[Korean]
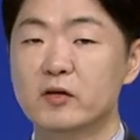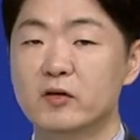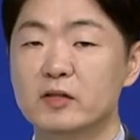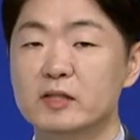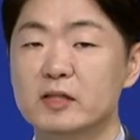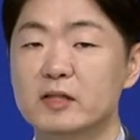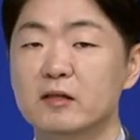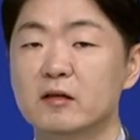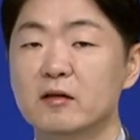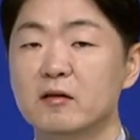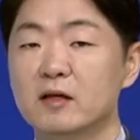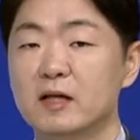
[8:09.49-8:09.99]

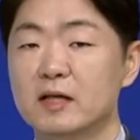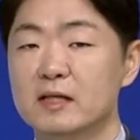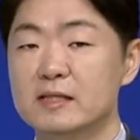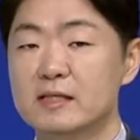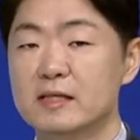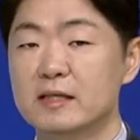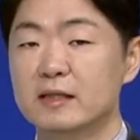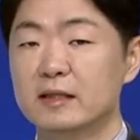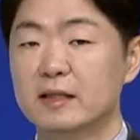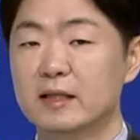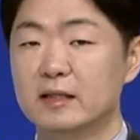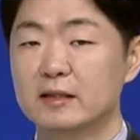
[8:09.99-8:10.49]

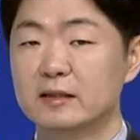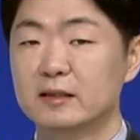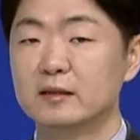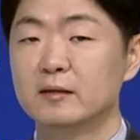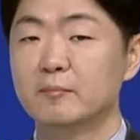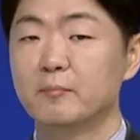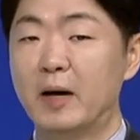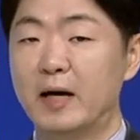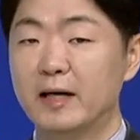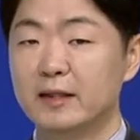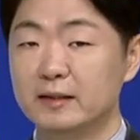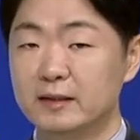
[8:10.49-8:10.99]

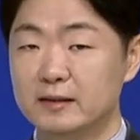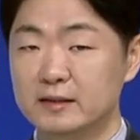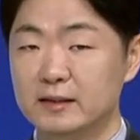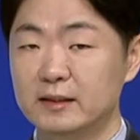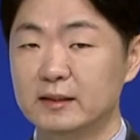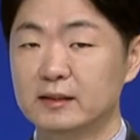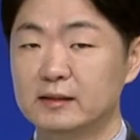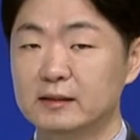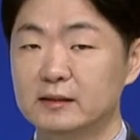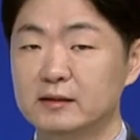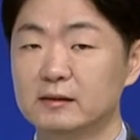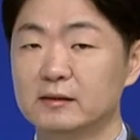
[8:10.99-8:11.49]
정신건강센터인
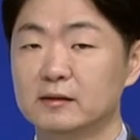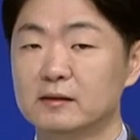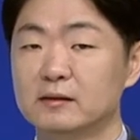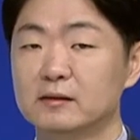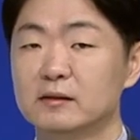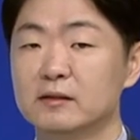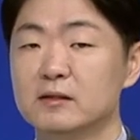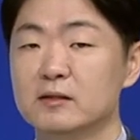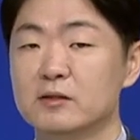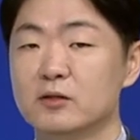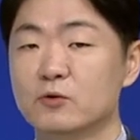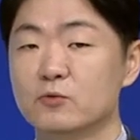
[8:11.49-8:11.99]

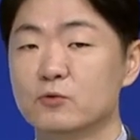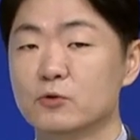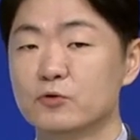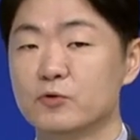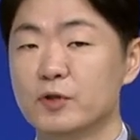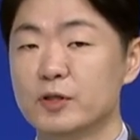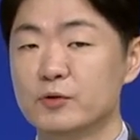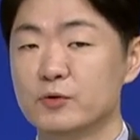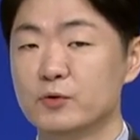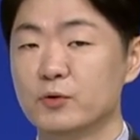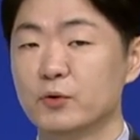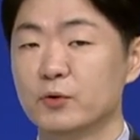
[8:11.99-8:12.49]
마인드링크를
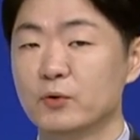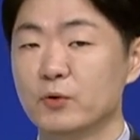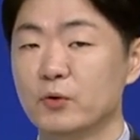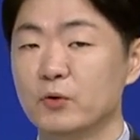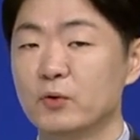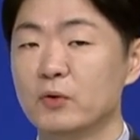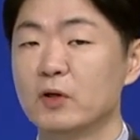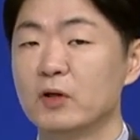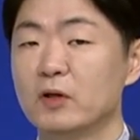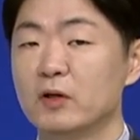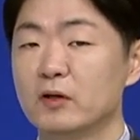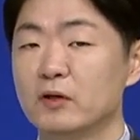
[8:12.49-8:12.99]
전국
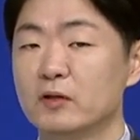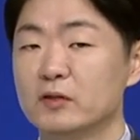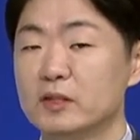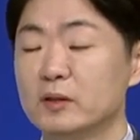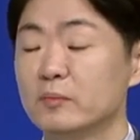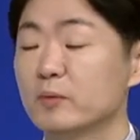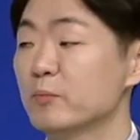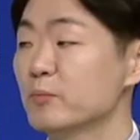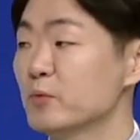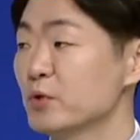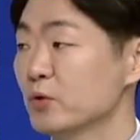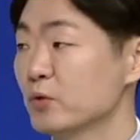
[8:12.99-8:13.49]
최초로 어,
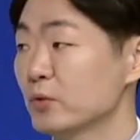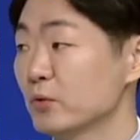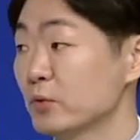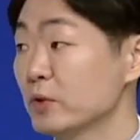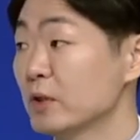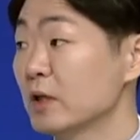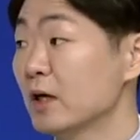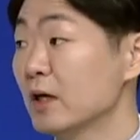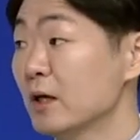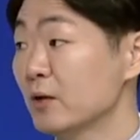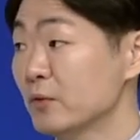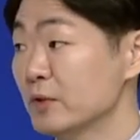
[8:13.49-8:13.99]
시범적으로
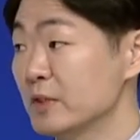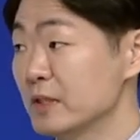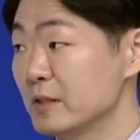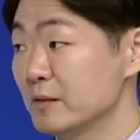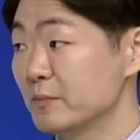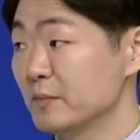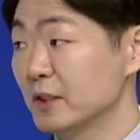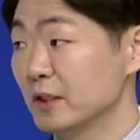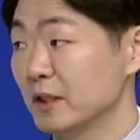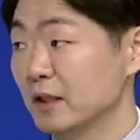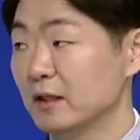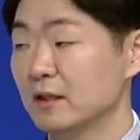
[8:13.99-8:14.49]
운영하고
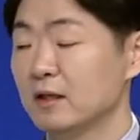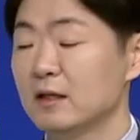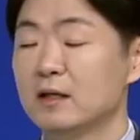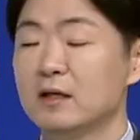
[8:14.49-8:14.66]
있습니다.